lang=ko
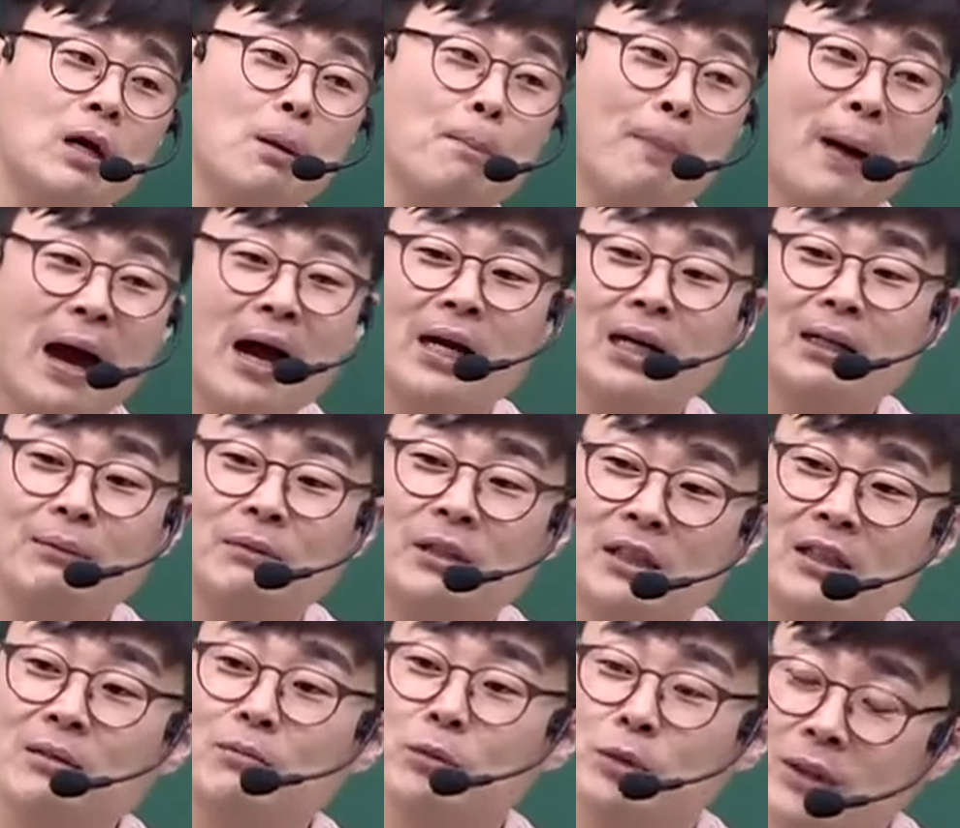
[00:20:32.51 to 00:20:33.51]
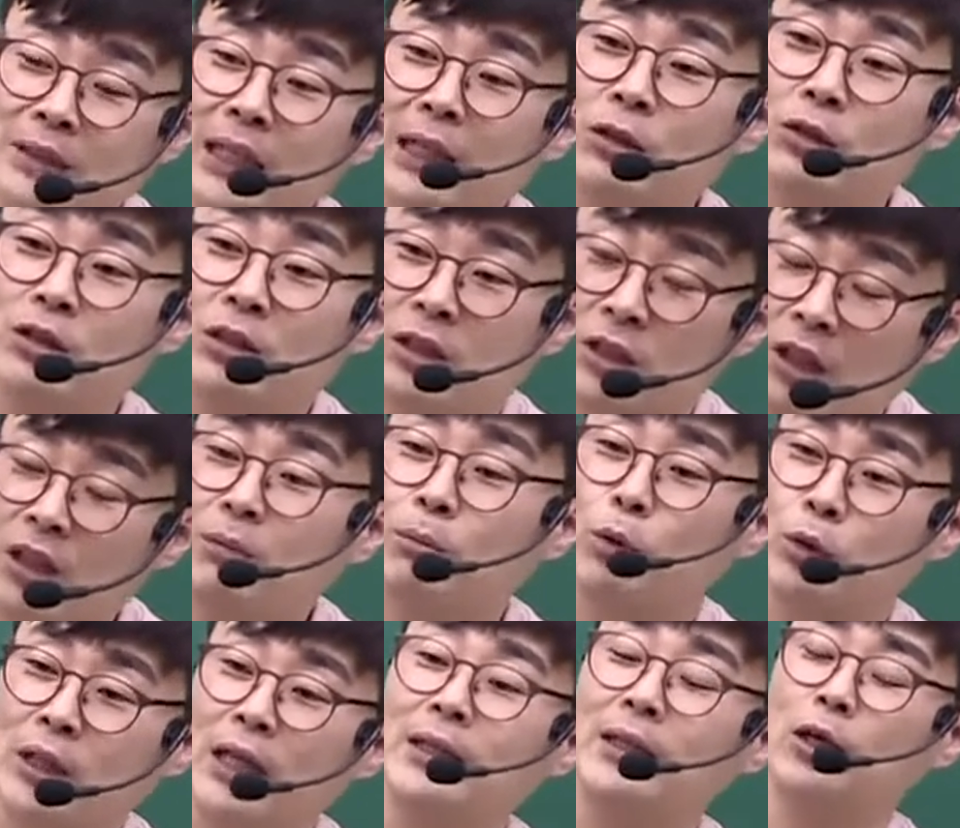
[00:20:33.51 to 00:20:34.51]
방금 읽은 문장도 기억을
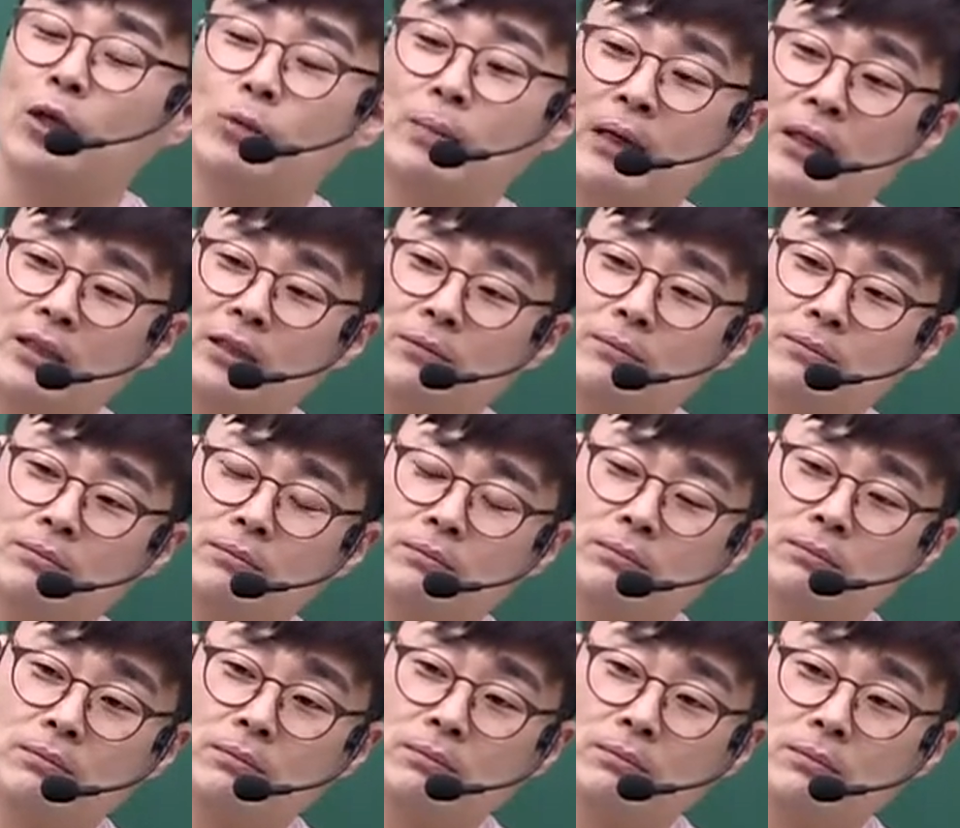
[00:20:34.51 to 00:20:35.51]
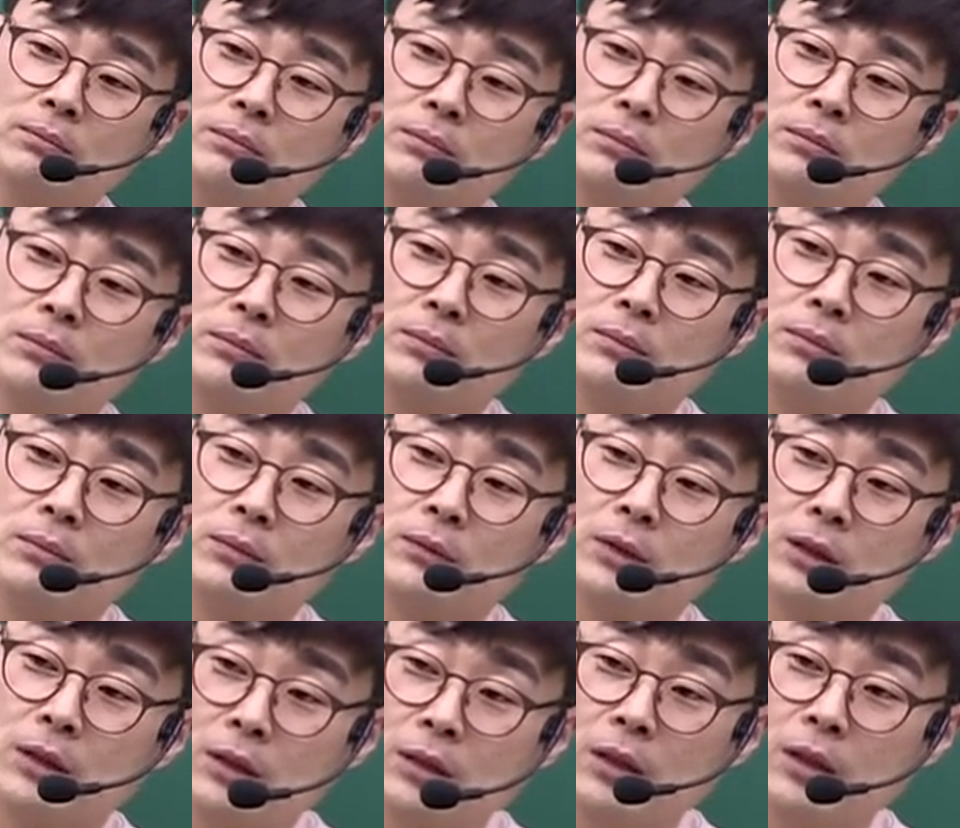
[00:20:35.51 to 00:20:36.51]
못한다고 방금.
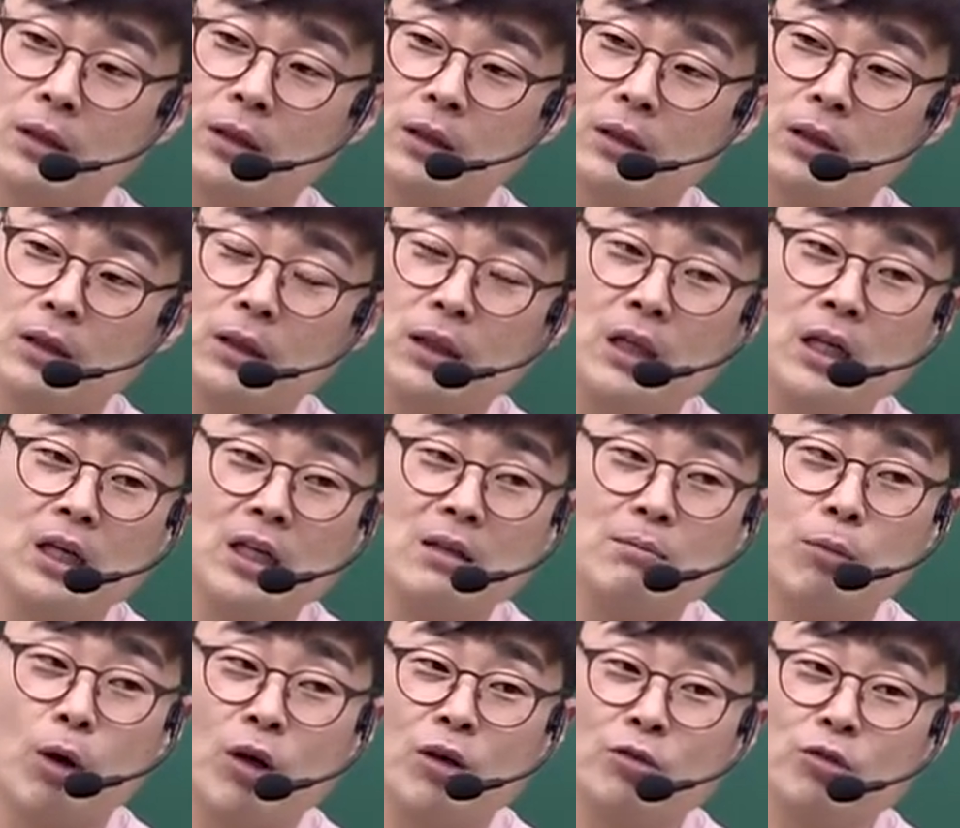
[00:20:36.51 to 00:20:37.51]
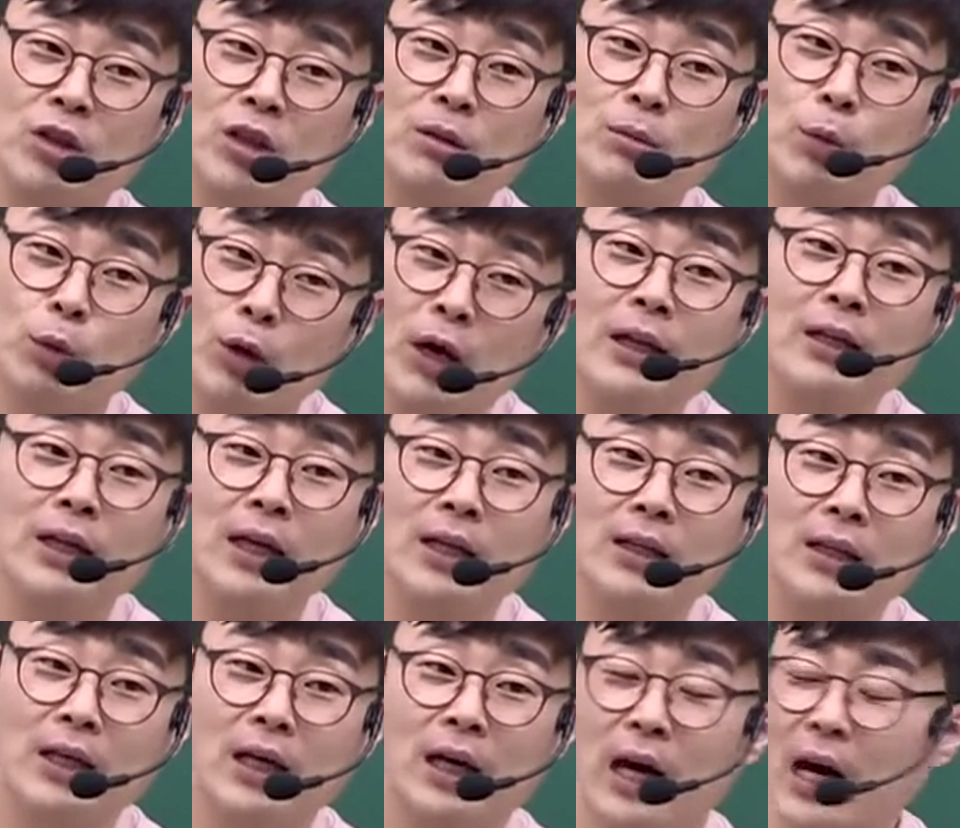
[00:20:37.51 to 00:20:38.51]
그렇죠? 그 머릿속에서 뭐가 돼야 돼?